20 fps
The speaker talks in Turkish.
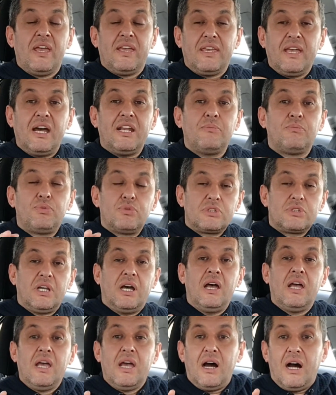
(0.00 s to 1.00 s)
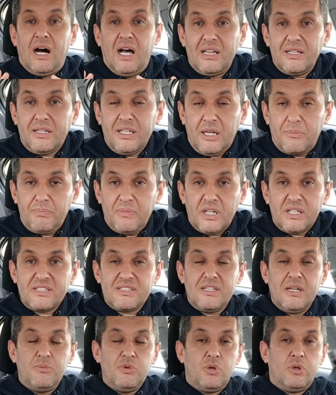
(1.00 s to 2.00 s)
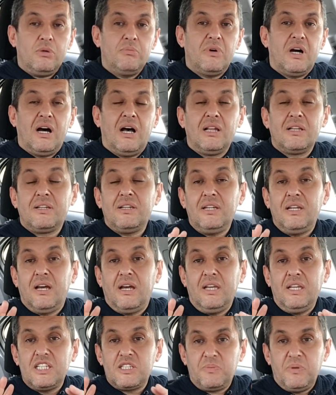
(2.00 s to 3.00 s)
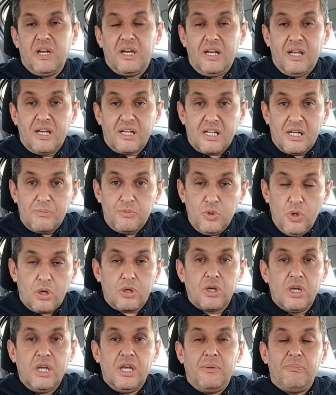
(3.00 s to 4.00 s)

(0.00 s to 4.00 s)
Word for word: Yani burada algı yapmak istemiyorum. Algıyla hiçbir alakam yok.